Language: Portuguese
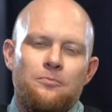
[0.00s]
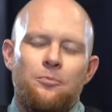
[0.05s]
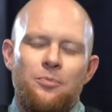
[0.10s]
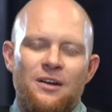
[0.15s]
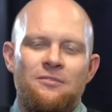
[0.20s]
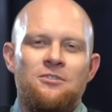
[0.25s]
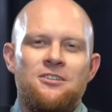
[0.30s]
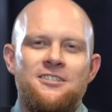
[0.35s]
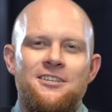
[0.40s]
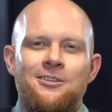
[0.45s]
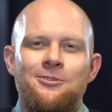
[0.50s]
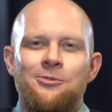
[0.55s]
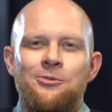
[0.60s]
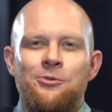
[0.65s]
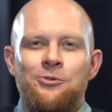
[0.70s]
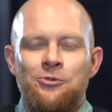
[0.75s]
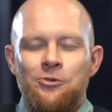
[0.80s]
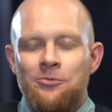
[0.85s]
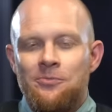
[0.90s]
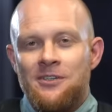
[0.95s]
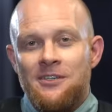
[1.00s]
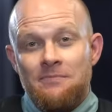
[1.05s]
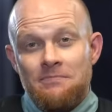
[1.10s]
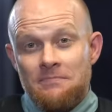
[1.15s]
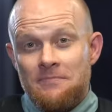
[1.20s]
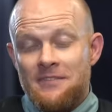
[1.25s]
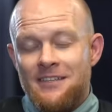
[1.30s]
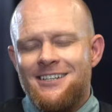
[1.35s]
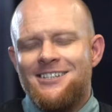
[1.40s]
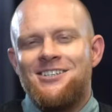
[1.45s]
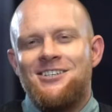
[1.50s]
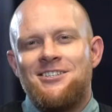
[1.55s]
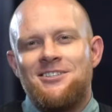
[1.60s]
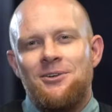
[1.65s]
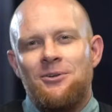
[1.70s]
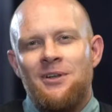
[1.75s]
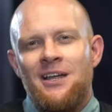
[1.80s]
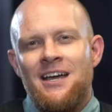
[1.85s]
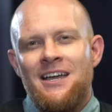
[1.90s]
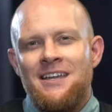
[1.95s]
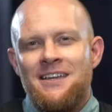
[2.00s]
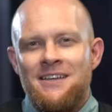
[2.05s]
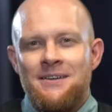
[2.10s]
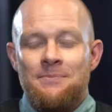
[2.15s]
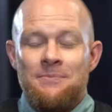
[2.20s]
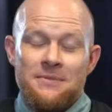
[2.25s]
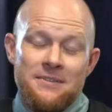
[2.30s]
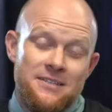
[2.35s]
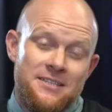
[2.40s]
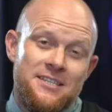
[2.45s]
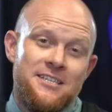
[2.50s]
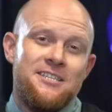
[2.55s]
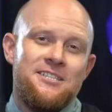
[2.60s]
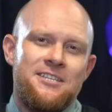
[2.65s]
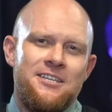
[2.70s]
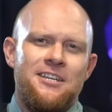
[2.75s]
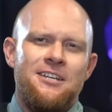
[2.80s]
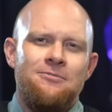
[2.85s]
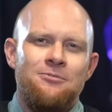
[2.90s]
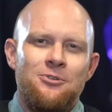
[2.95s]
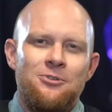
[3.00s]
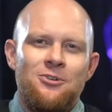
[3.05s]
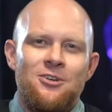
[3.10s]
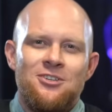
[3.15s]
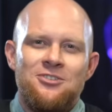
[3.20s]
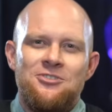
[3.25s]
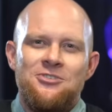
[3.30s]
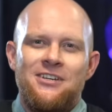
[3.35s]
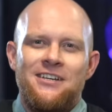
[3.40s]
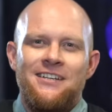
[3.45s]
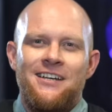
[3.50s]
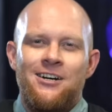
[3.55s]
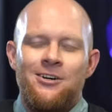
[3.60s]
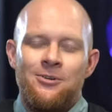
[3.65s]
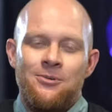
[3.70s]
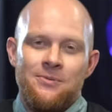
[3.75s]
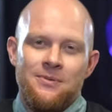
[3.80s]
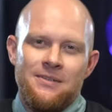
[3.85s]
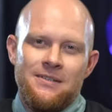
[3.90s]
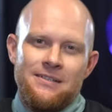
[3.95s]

Para você do YouTube, deixe seu like, se inscreva no nosso canal